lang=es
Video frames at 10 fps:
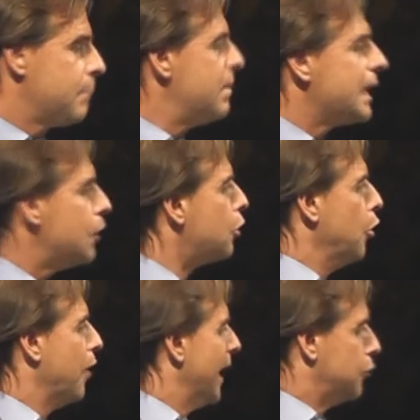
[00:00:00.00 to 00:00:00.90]
me quiero
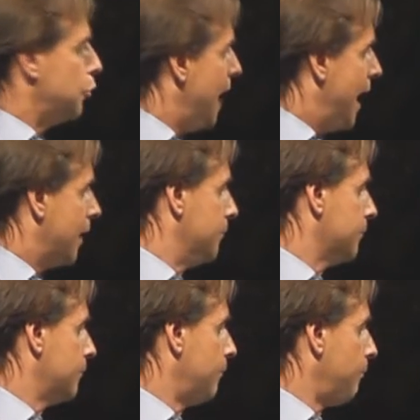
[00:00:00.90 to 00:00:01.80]

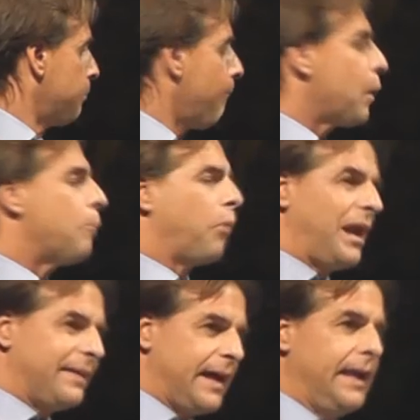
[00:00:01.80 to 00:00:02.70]
congratular por
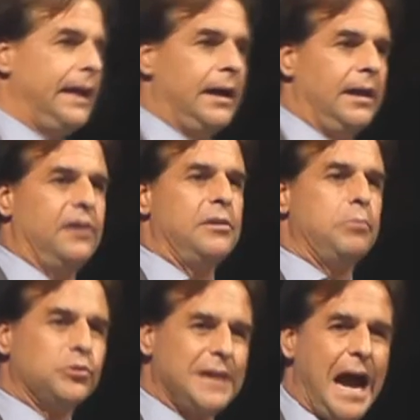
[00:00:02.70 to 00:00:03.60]
la tarea de
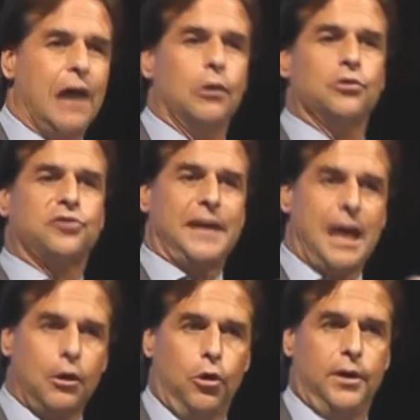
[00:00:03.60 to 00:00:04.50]
diputados,
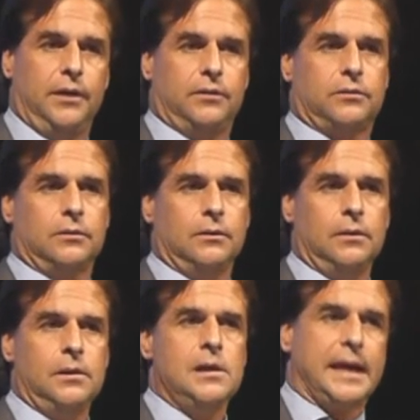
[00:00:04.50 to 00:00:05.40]
senadores,
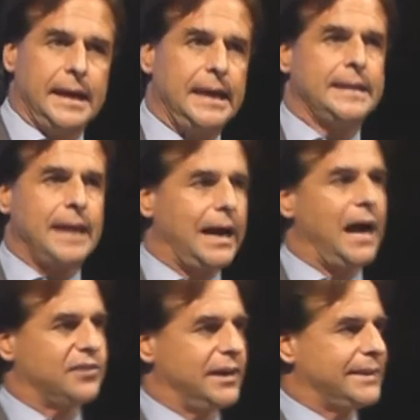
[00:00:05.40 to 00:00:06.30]
que en esta
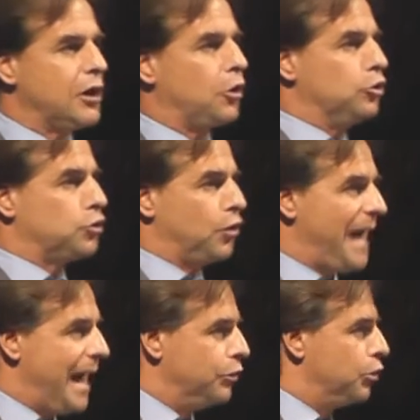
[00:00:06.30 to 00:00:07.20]
casa están
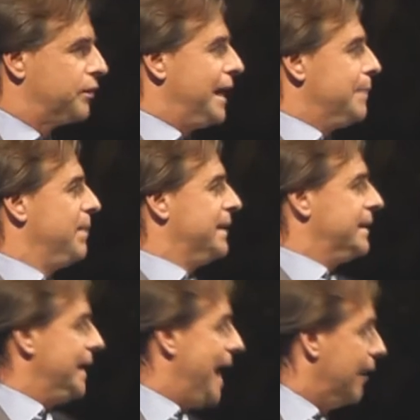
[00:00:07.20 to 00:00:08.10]
controlando, están
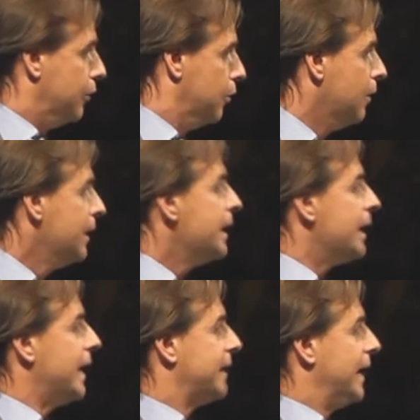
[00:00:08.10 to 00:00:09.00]
investigando,
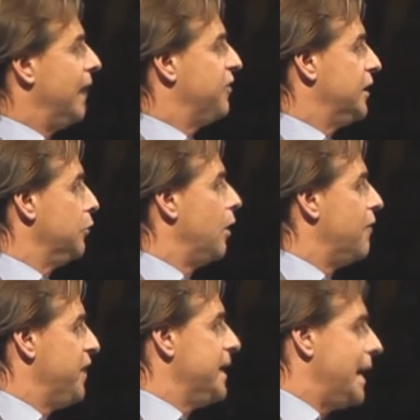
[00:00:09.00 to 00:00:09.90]
están haciendo
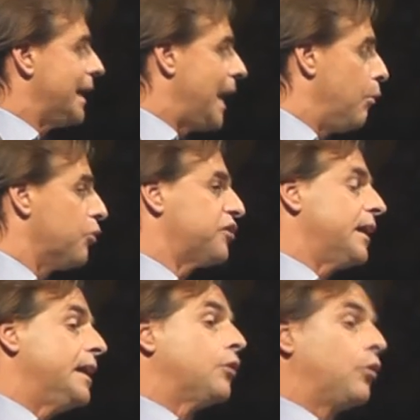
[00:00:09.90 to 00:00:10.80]
al fin y al cabo
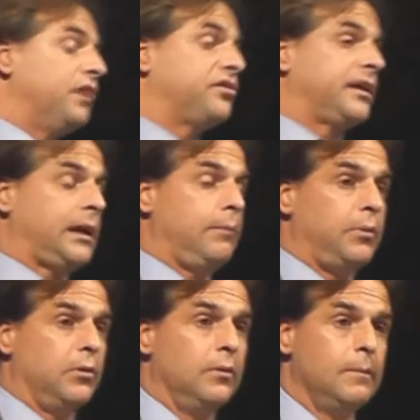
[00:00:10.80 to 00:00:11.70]
seguir con ese
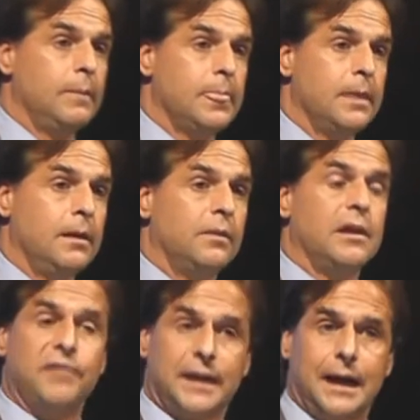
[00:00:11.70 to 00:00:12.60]
ejemplo
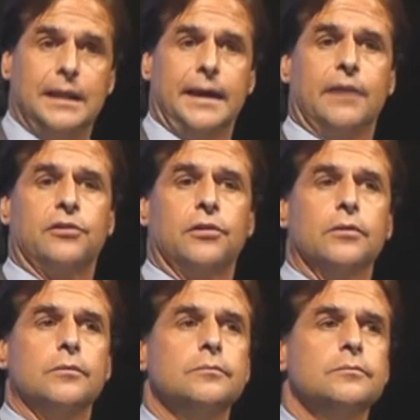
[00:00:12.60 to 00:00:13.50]
del fiscal de la Nación.